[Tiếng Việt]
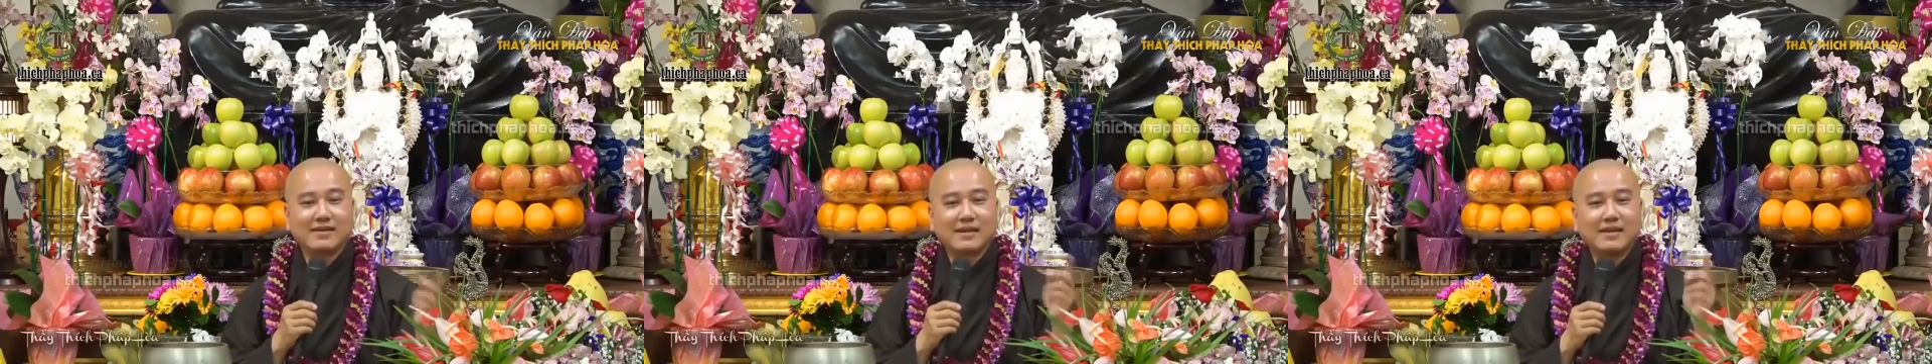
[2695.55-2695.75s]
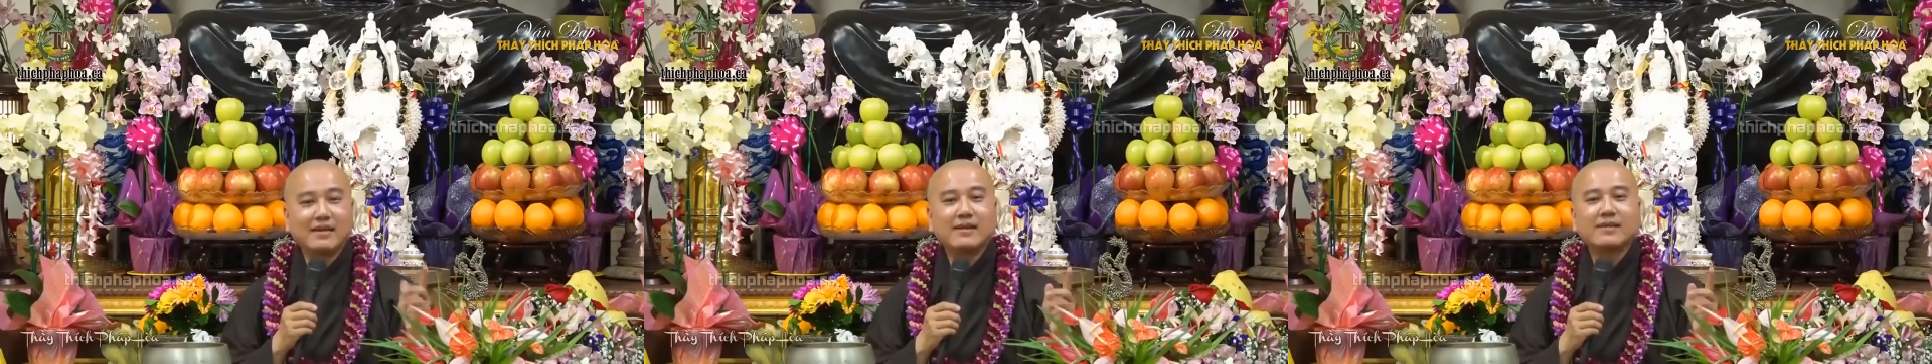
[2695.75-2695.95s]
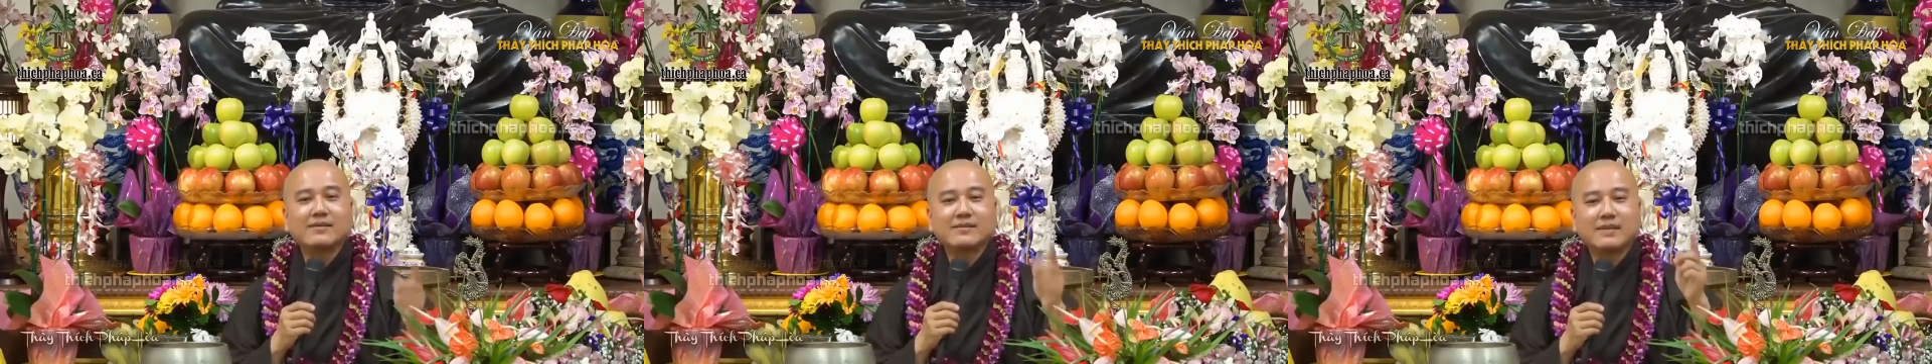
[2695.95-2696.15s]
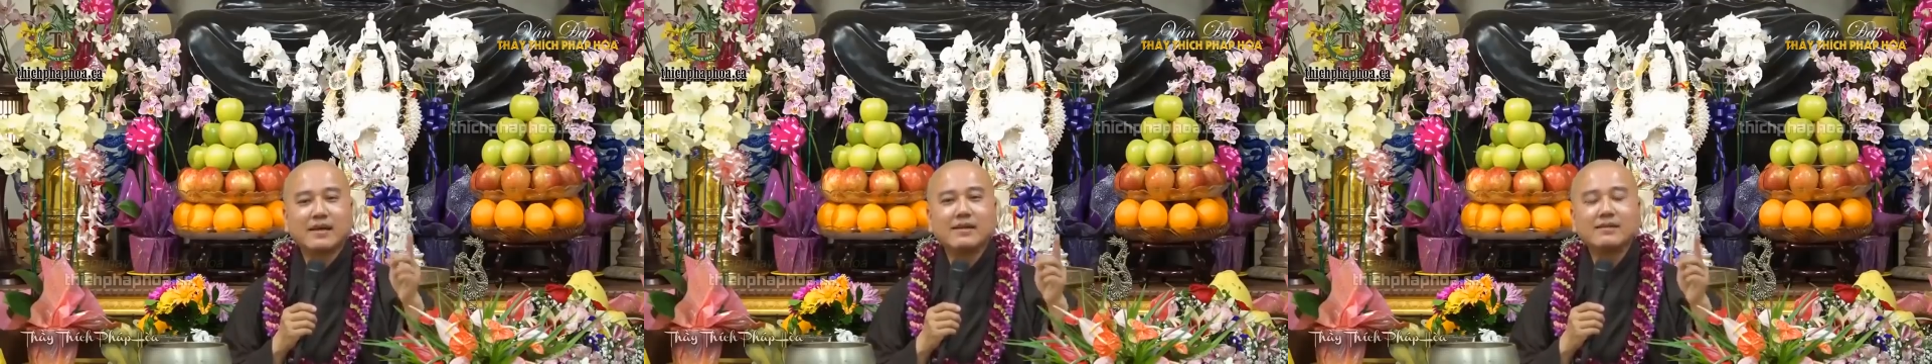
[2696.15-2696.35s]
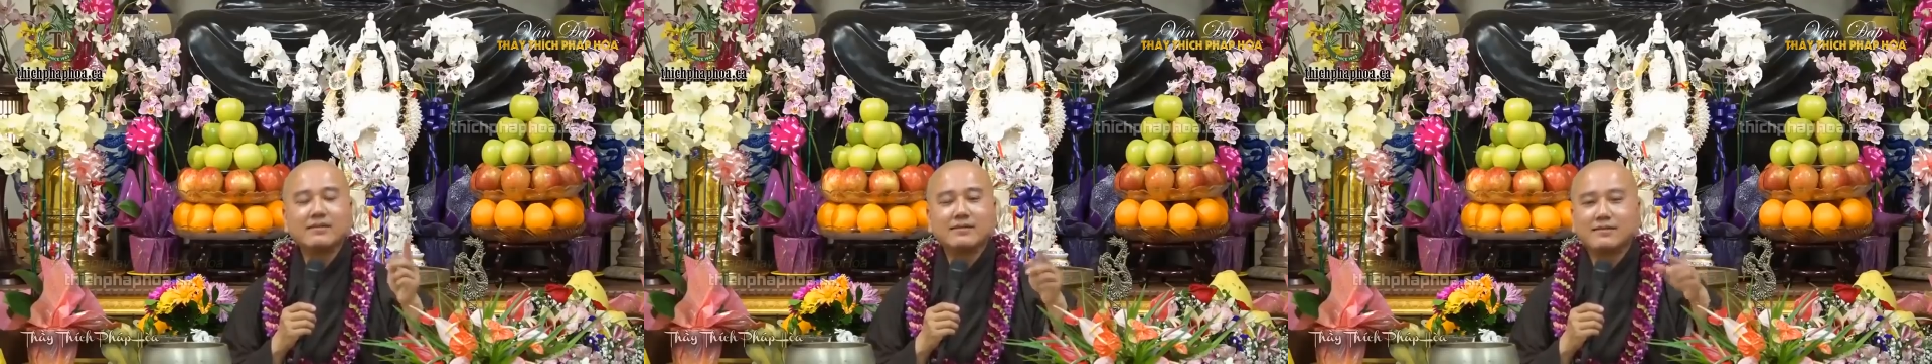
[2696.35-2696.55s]
thiên,
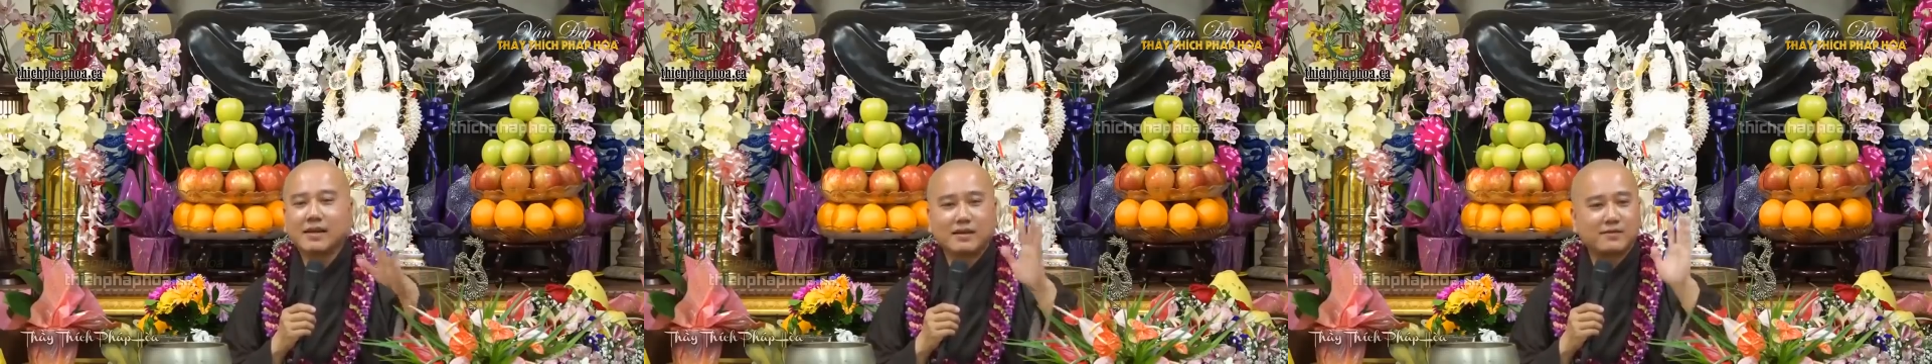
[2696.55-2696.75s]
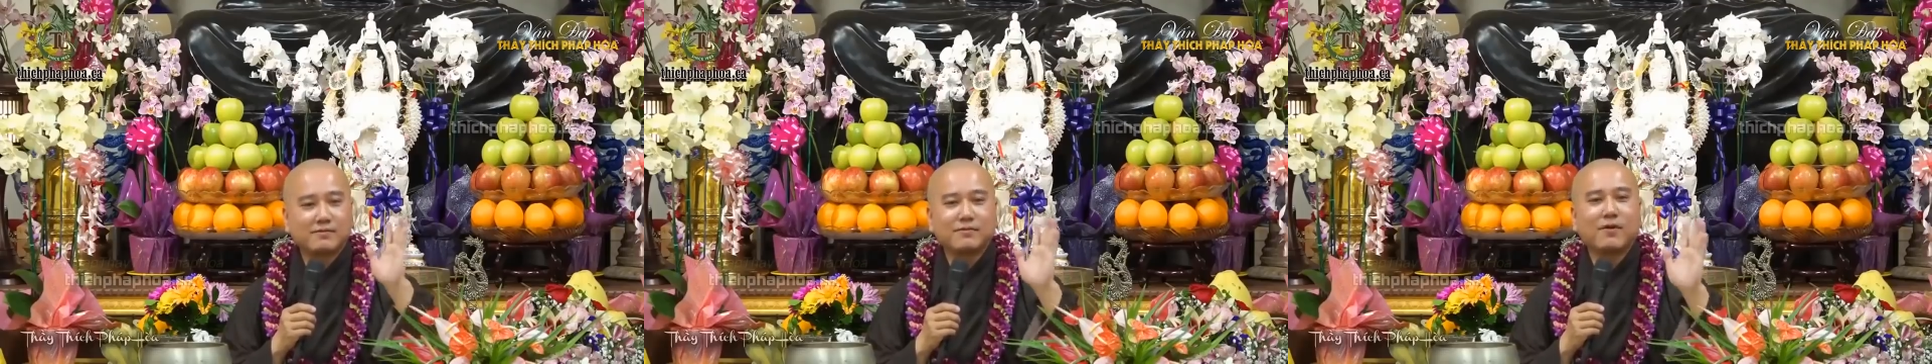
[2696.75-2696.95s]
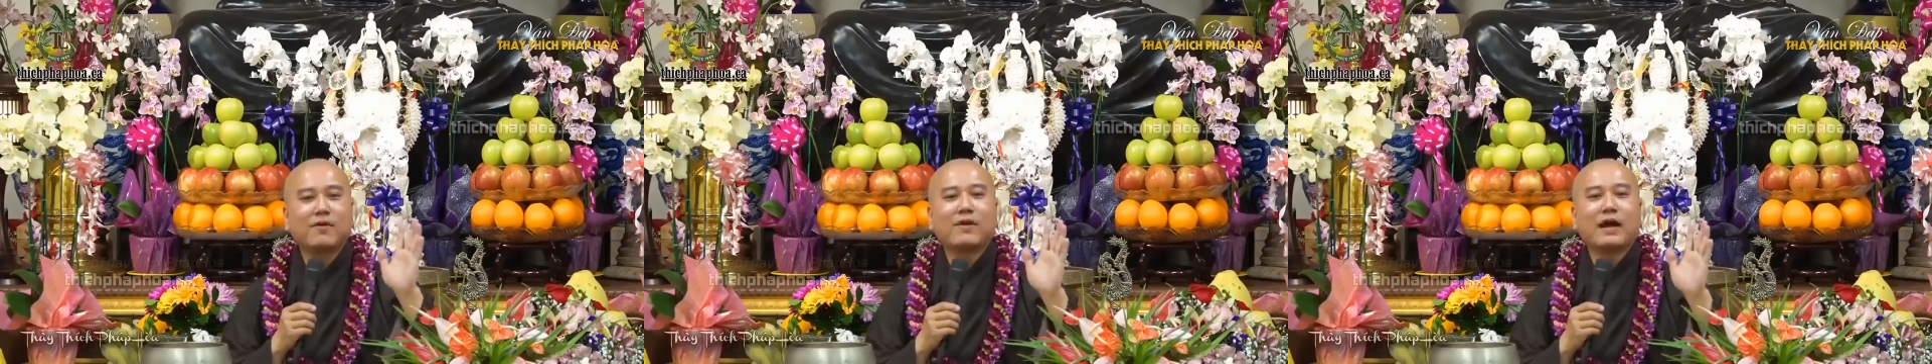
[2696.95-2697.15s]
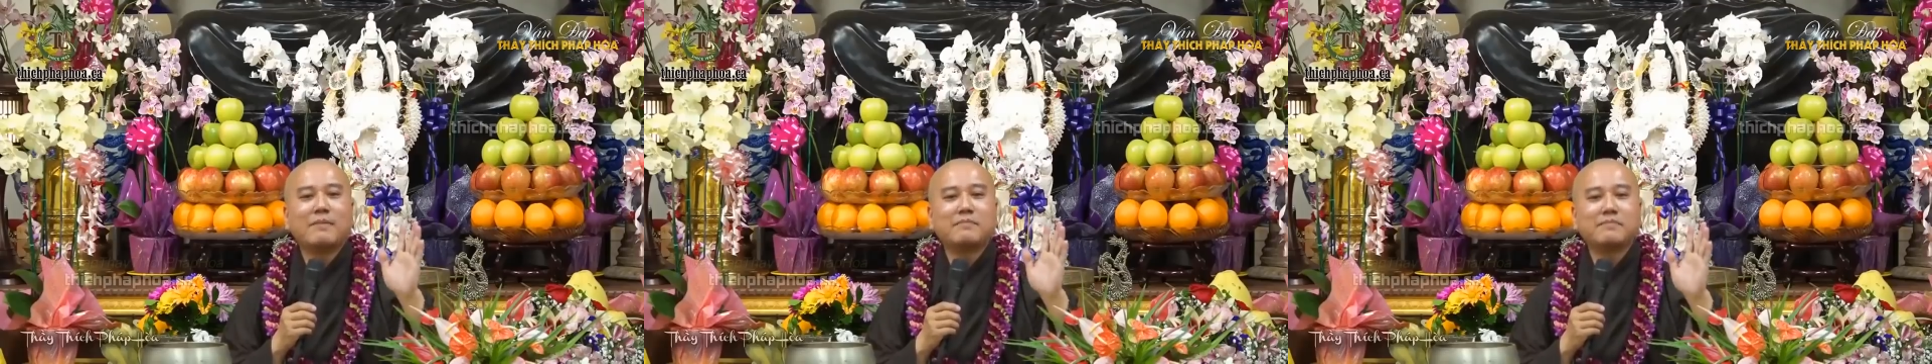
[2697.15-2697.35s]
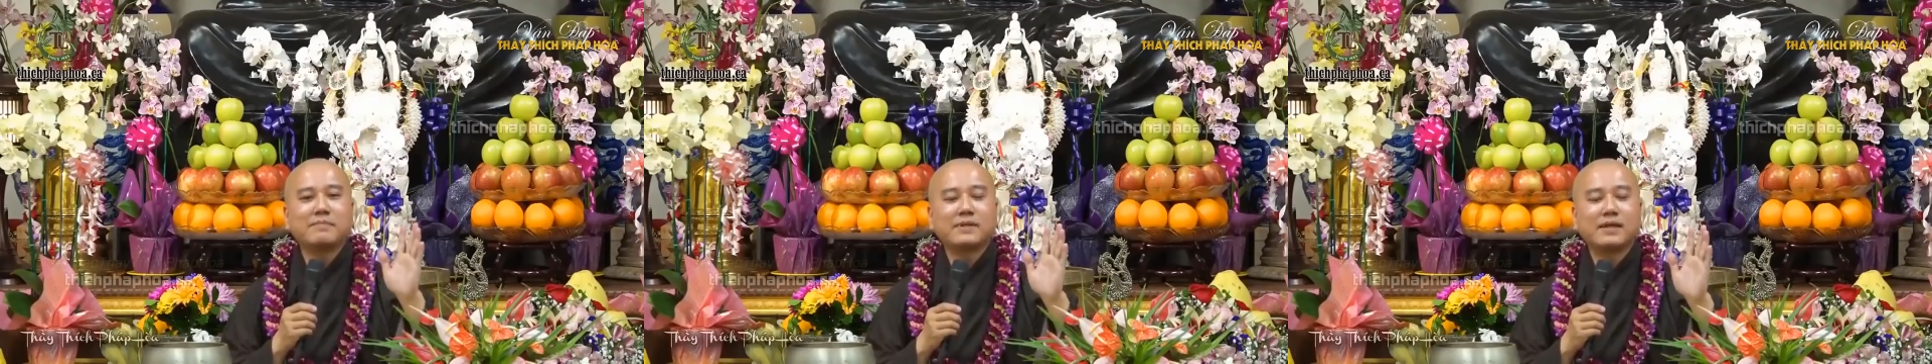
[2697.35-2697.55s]
thính, tịch, vô âm.